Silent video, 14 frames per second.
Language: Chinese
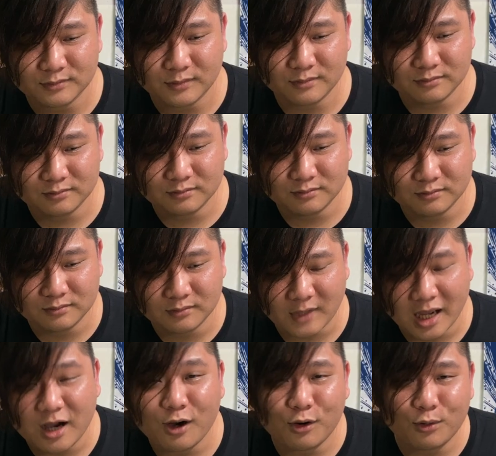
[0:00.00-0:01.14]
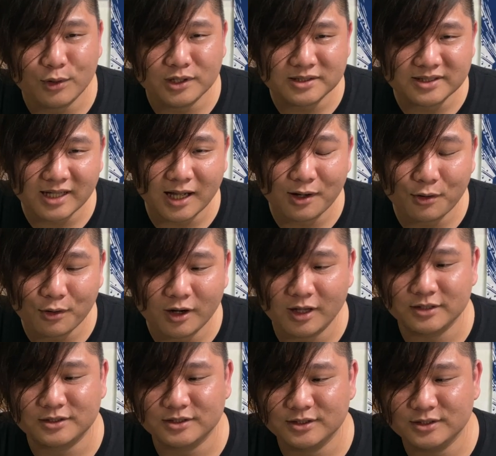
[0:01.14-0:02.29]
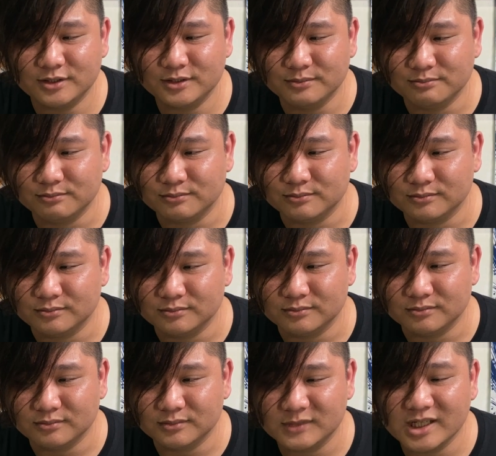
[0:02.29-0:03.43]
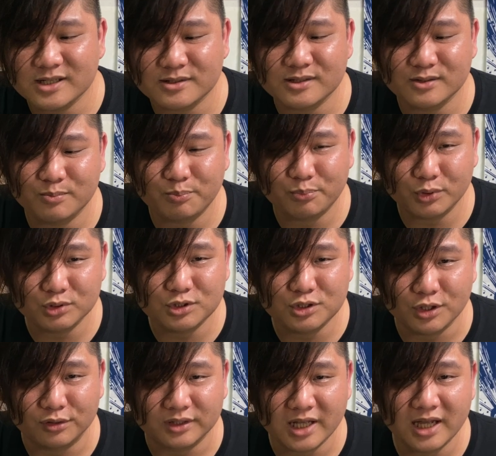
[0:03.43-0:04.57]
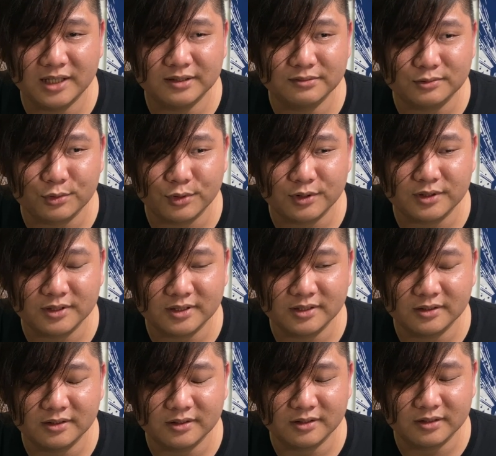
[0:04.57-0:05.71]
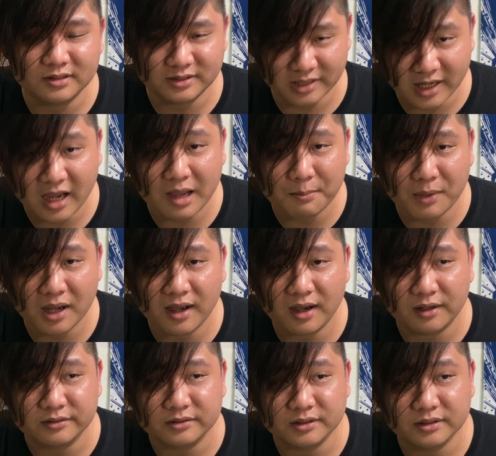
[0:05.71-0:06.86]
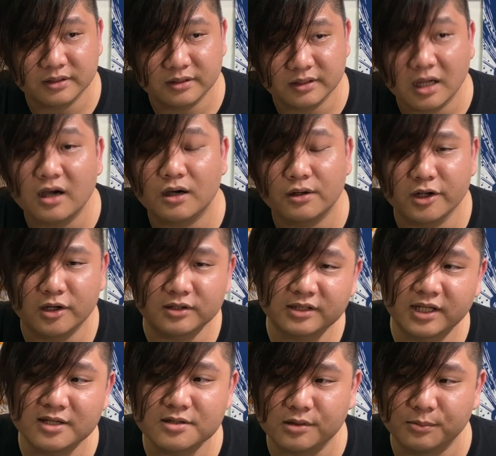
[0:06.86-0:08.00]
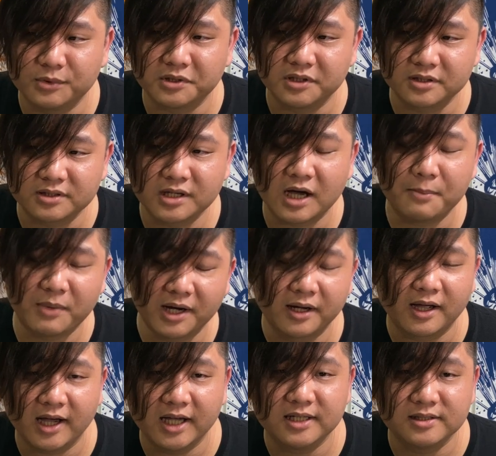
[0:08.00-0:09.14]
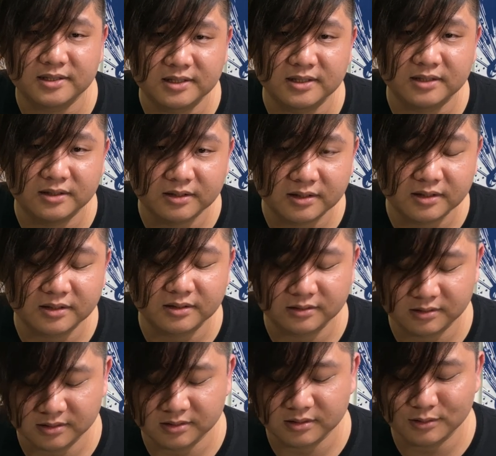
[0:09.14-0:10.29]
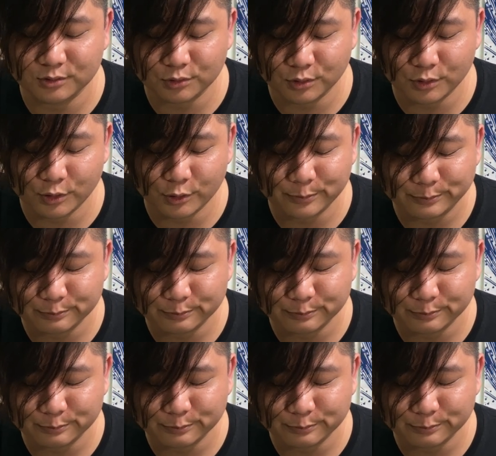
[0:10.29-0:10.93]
嗯，他回脏话了。其实，嗯，认识不久，但觉得人还蛮好的。然后聊天什么的，是还蛮开心的。只是说